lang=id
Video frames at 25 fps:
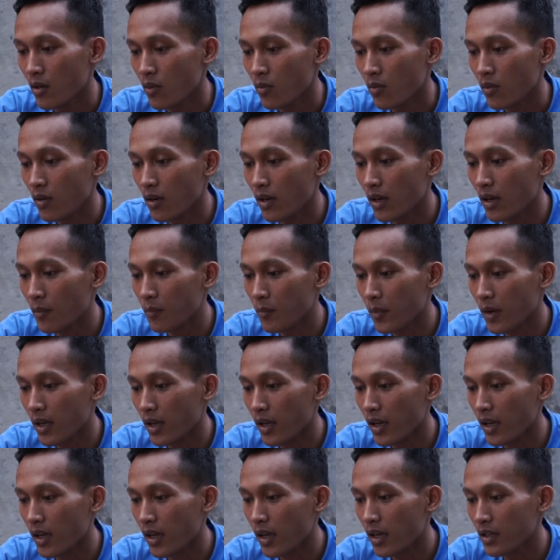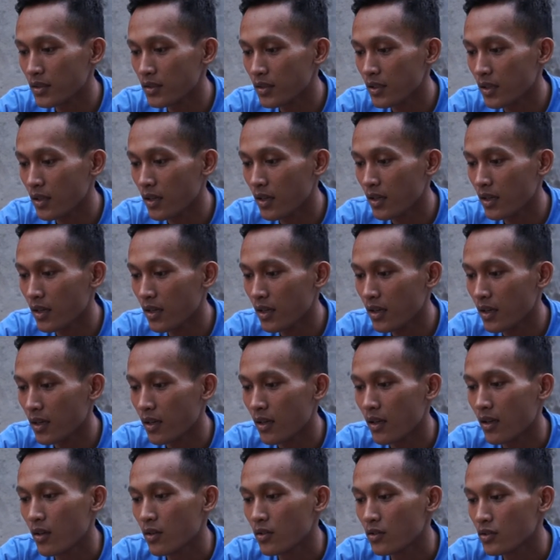wong HP anyar ka
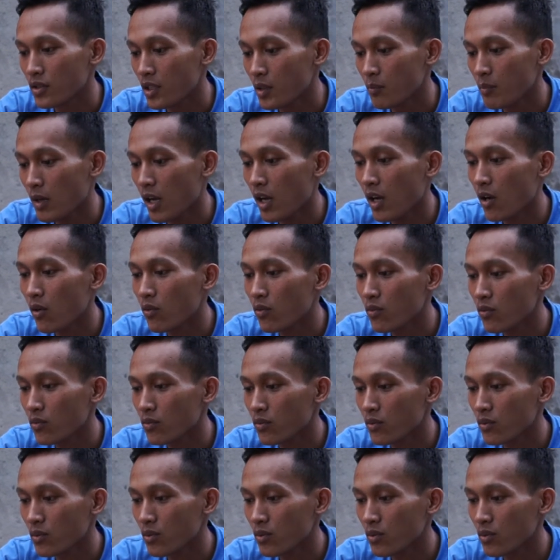sing mau